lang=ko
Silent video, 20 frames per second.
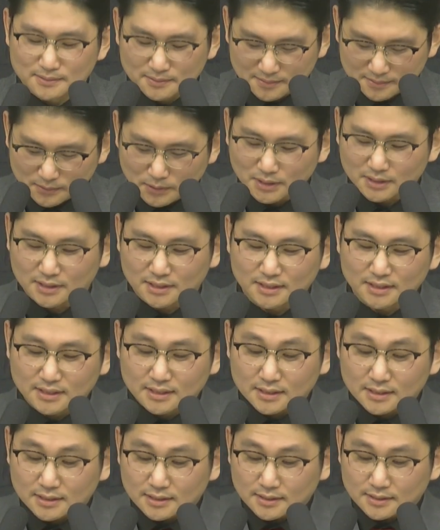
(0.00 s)
왜?
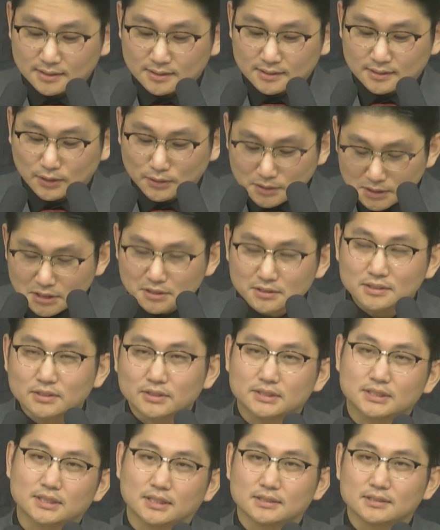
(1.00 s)
현실은
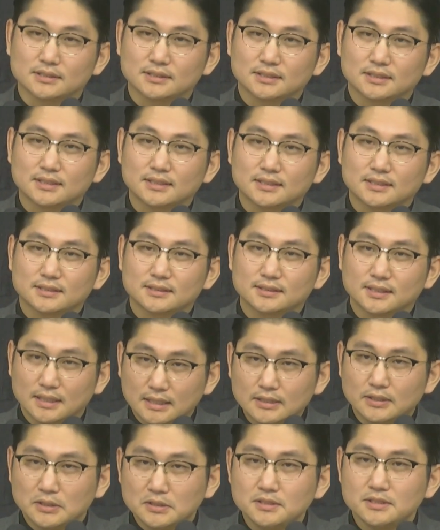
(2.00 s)
그렇지 않으니까. 내
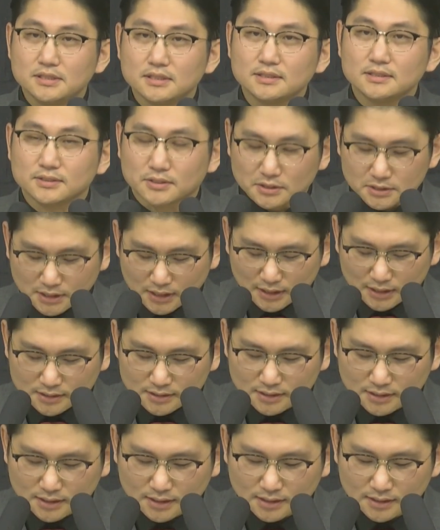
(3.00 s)
현실은 그렇지가
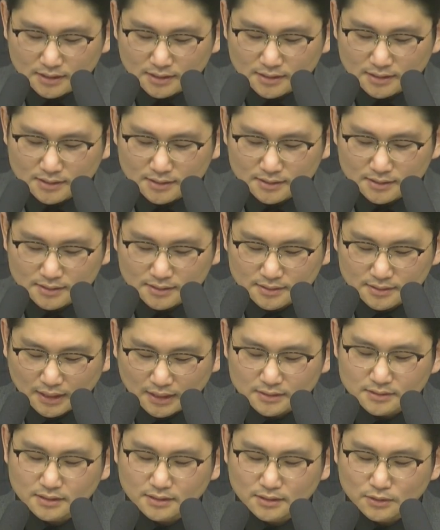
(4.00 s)
않으니까.
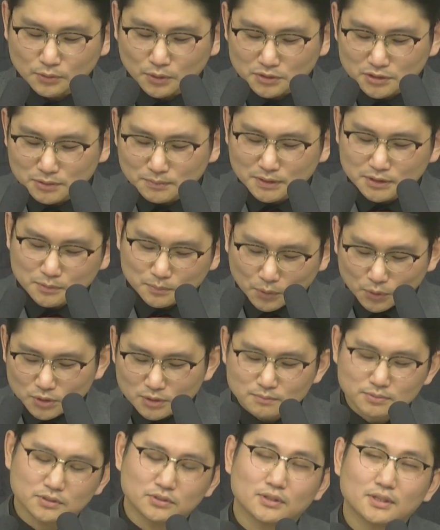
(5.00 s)
당장의 워치만이
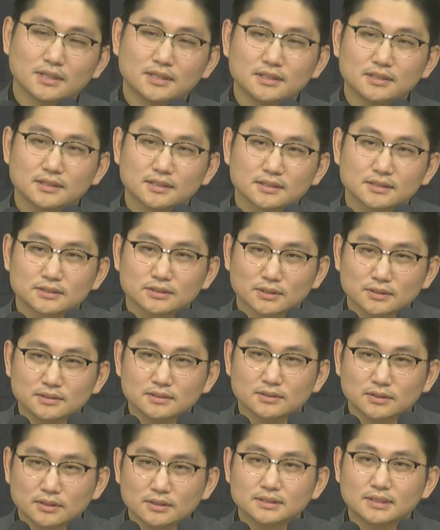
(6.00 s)
본인부터가 저는
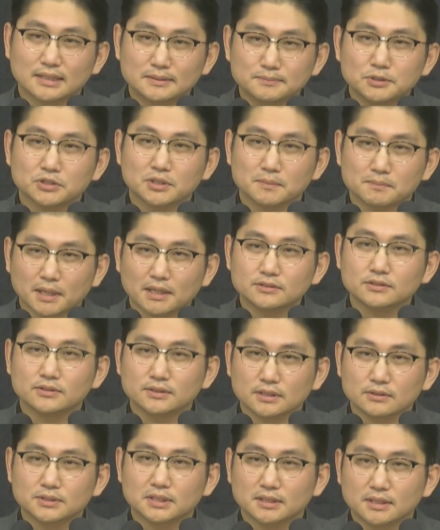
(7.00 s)
그런 함정에
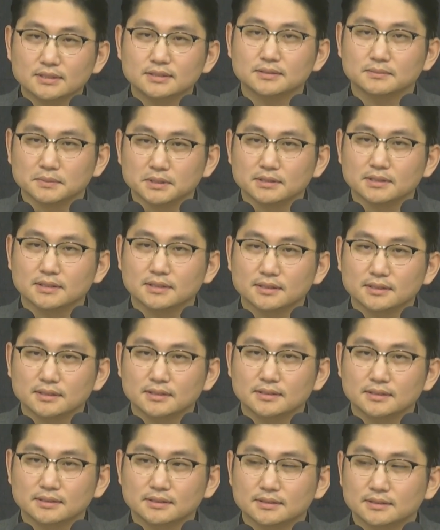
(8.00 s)
빠졌다고 생각이 듭니다.
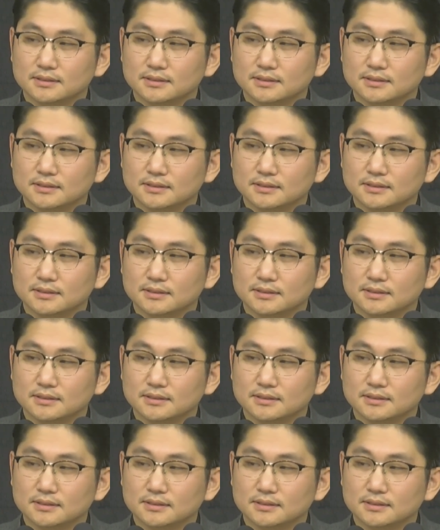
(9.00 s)
네.